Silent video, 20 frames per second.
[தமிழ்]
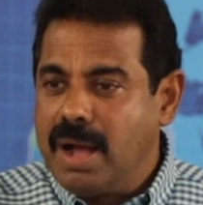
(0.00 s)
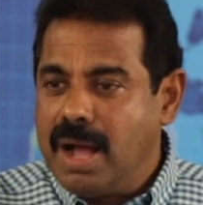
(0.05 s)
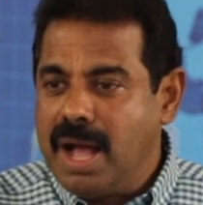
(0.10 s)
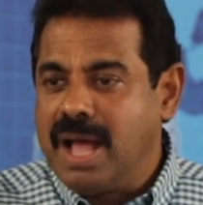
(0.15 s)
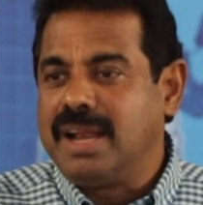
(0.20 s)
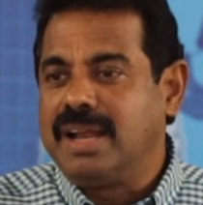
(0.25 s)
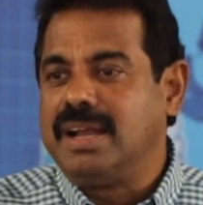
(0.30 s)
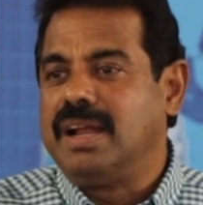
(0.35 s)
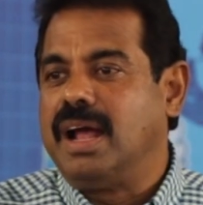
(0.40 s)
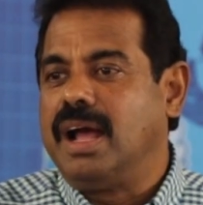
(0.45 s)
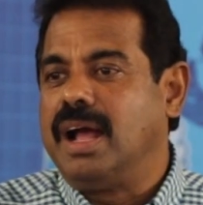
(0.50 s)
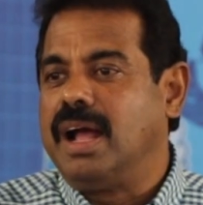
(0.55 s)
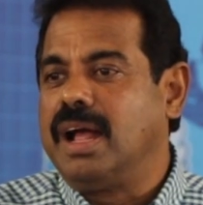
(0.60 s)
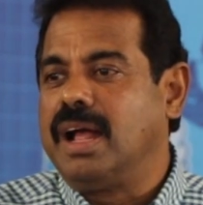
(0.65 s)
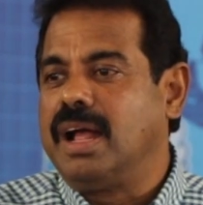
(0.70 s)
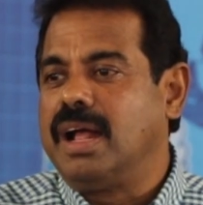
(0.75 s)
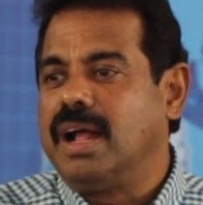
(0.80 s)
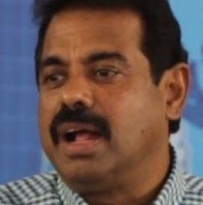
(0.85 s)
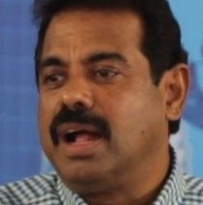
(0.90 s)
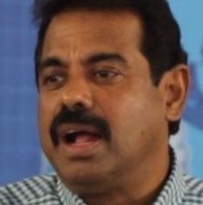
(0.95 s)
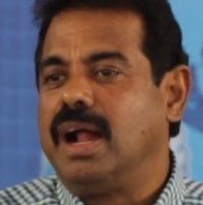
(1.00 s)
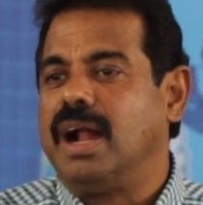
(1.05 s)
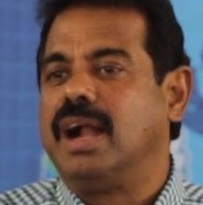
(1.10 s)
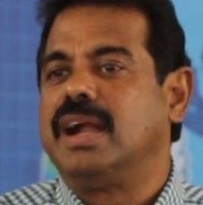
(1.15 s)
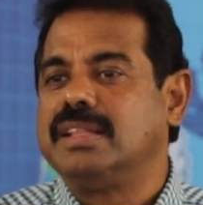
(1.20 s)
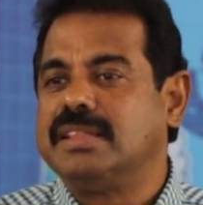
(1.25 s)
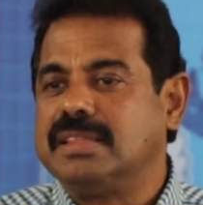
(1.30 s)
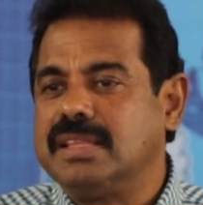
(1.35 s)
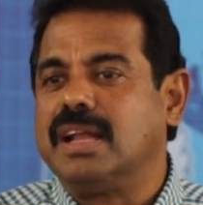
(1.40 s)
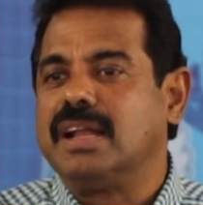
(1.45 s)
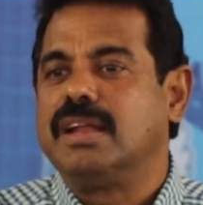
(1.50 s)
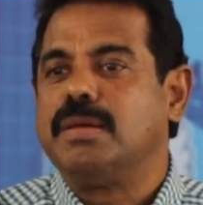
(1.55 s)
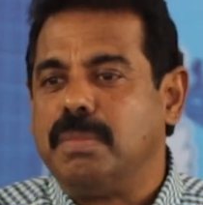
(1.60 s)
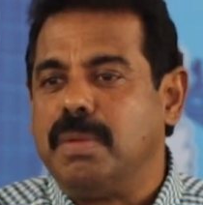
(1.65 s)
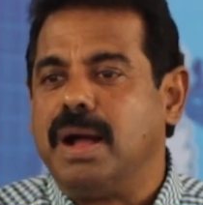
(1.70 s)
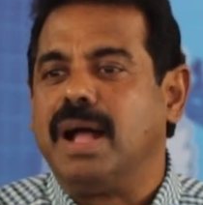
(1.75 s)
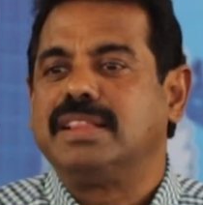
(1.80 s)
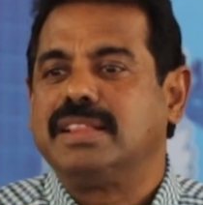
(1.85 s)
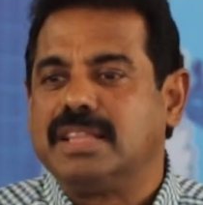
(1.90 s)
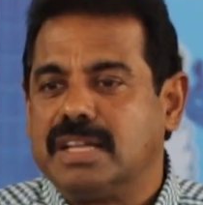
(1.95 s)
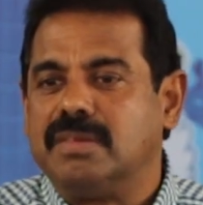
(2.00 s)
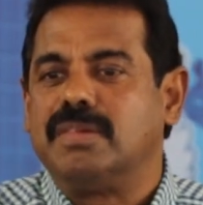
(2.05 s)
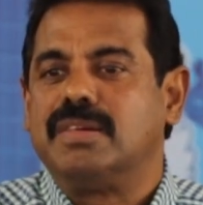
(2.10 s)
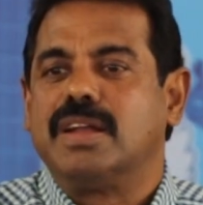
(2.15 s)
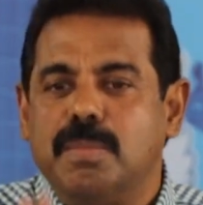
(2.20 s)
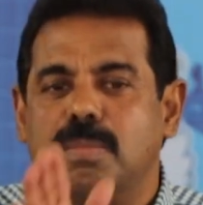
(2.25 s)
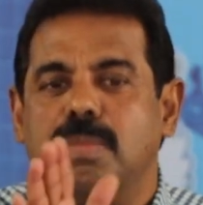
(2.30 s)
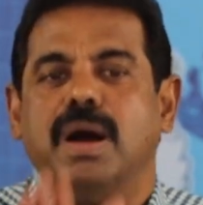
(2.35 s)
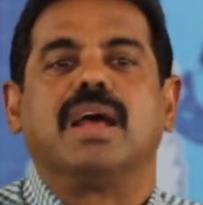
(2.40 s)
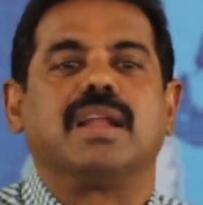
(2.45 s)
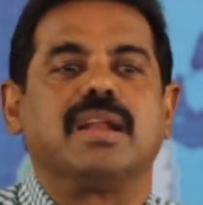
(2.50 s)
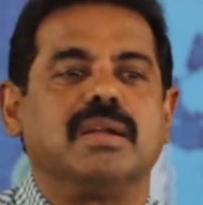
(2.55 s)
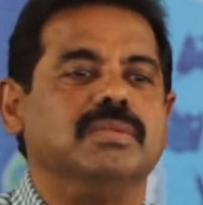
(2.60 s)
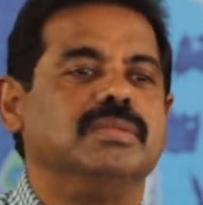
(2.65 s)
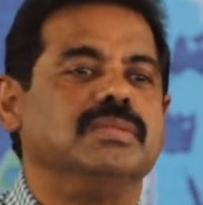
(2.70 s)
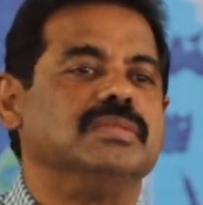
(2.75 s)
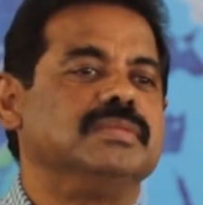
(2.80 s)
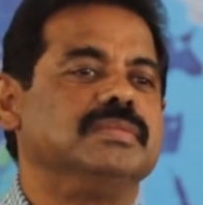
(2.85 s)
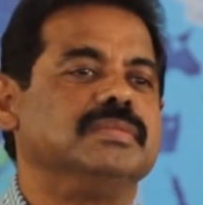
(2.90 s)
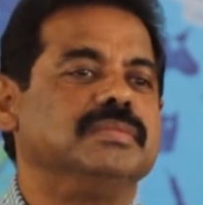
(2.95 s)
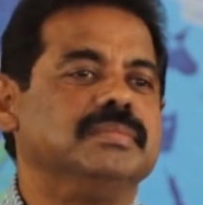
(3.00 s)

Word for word: மாறினா அடுத்தால மாத்துறவனா மாறணும்